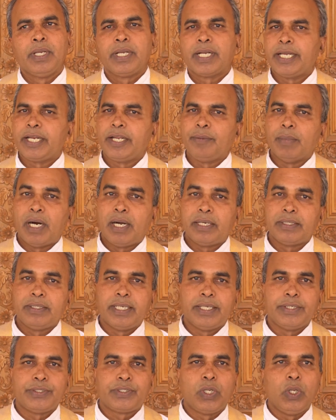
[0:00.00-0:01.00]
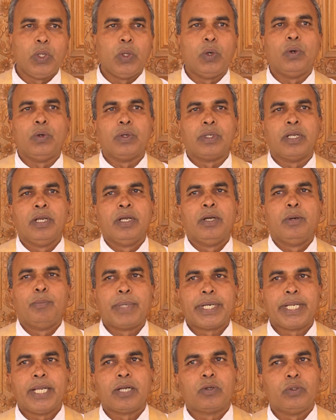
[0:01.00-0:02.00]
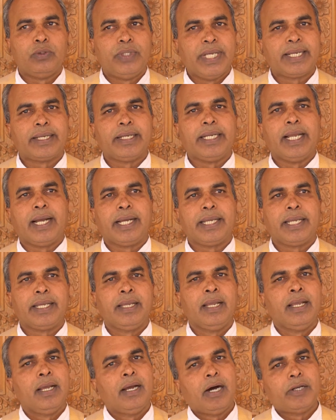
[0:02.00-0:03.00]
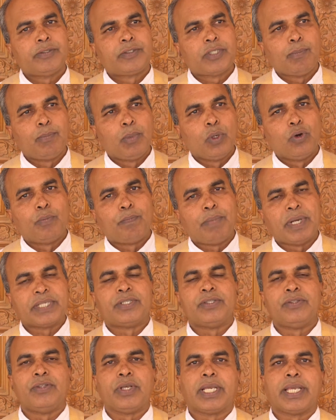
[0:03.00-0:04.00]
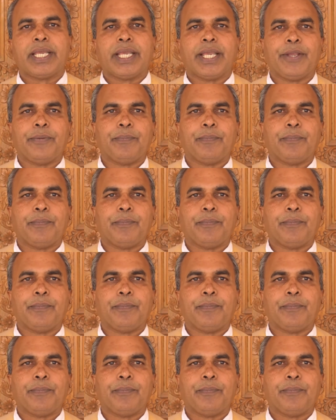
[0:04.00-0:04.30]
करीब आठ दस लोग मरिया को देखने आए और सब लोग पसंद की